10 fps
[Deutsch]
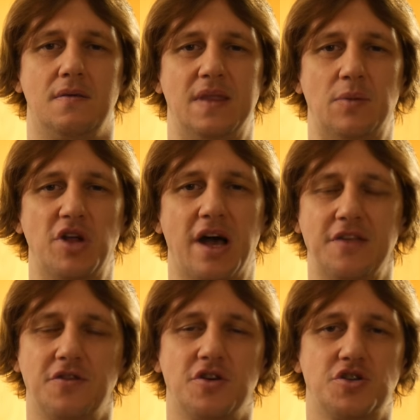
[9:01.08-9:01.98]
Der
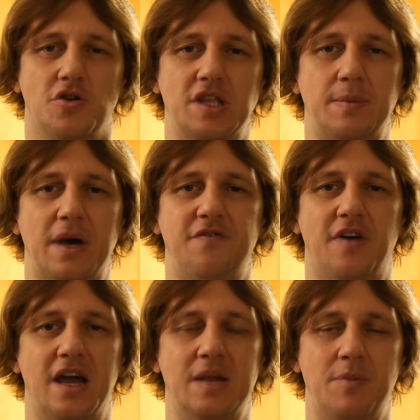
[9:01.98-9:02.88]
Moderator streut am
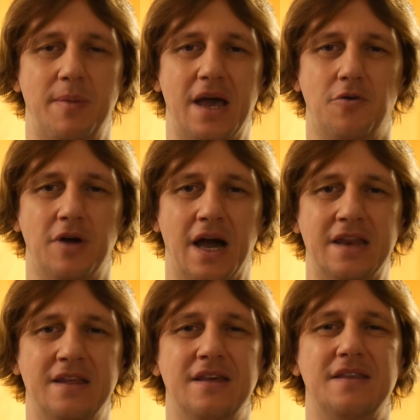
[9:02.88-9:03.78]
Anfang eine Bemerkung
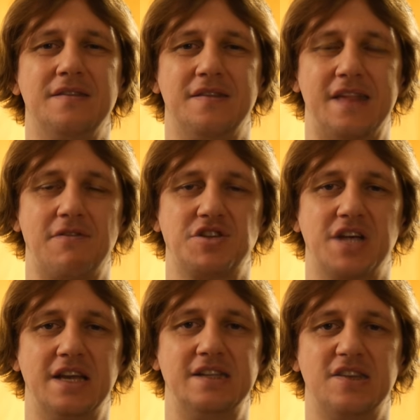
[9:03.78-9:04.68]
ein, die sehr
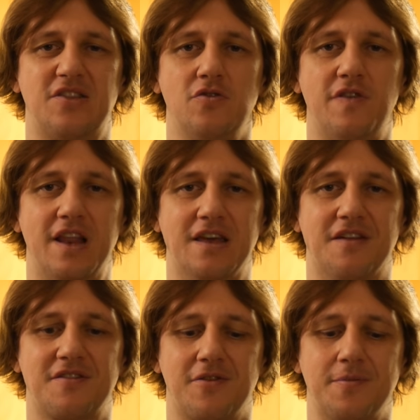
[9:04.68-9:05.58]
wahrscheinlich nicht zufällig
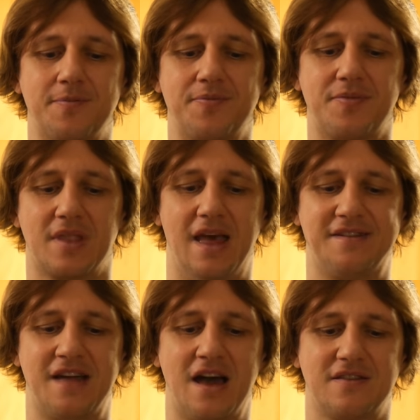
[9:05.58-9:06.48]
ist. Er
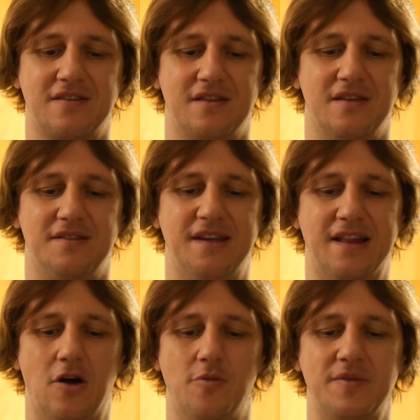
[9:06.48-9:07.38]
sagt, sie
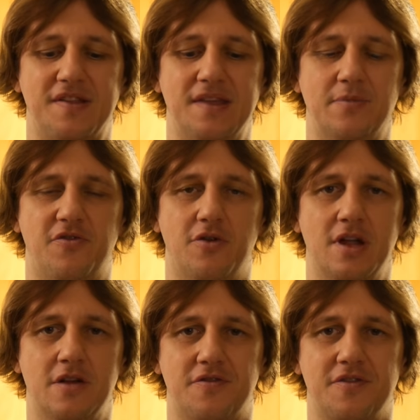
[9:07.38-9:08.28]
glauben, dass die Impfung
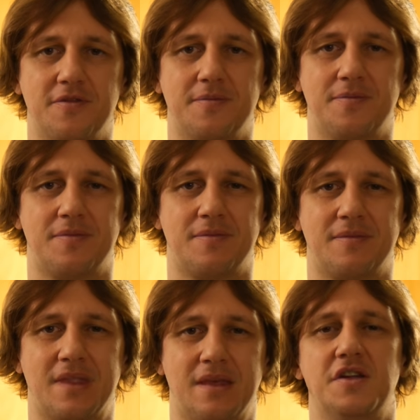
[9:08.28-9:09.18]
hilft.
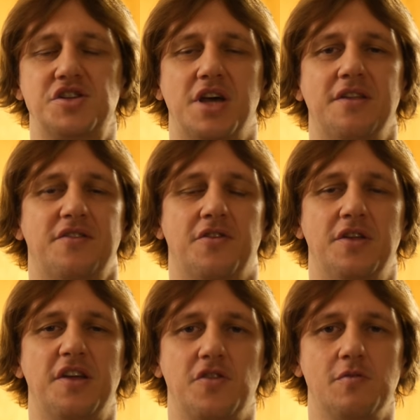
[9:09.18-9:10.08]
Es scheint
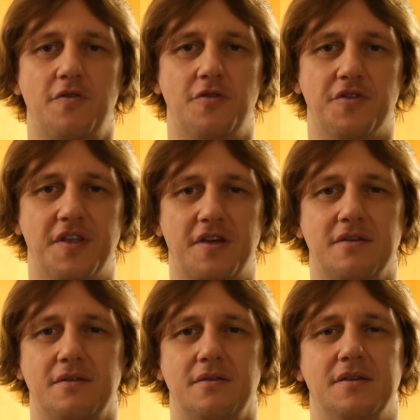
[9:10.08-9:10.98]
zunächst überflüssig.
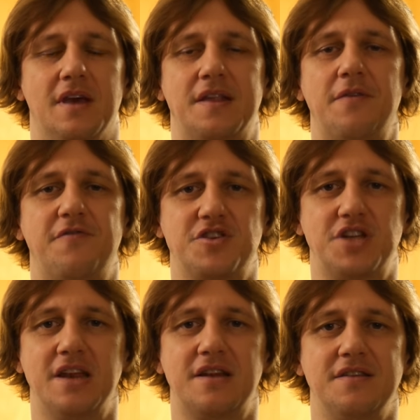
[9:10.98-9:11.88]
Ja,
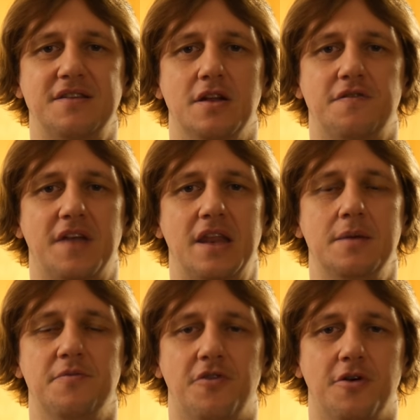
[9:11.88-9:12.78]
selbstverständlich hilft eine
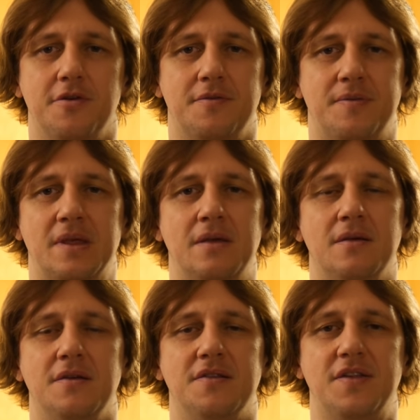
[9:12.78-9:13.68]
Impfung.
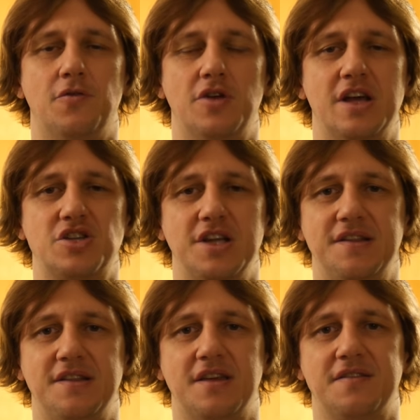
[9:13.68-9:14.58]
Sie wurde ja
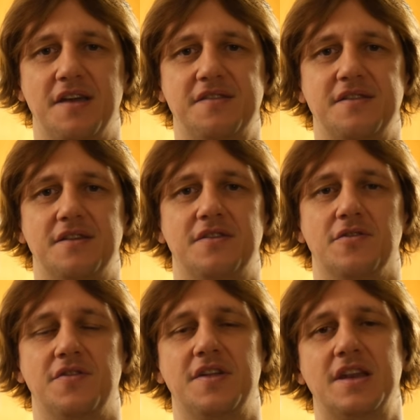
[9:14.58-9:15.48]
schließlich getestet
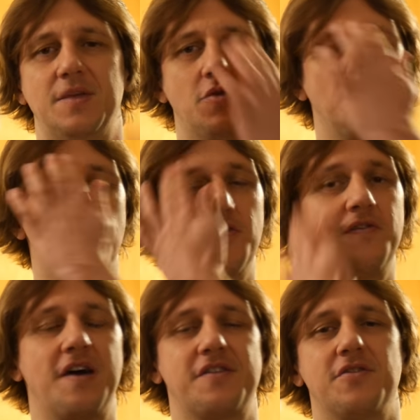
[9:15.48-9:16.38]
und sie hat die
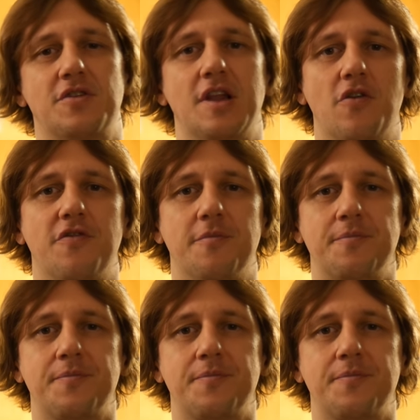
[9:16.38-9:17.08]
Prüfungsphasen durchlaufen.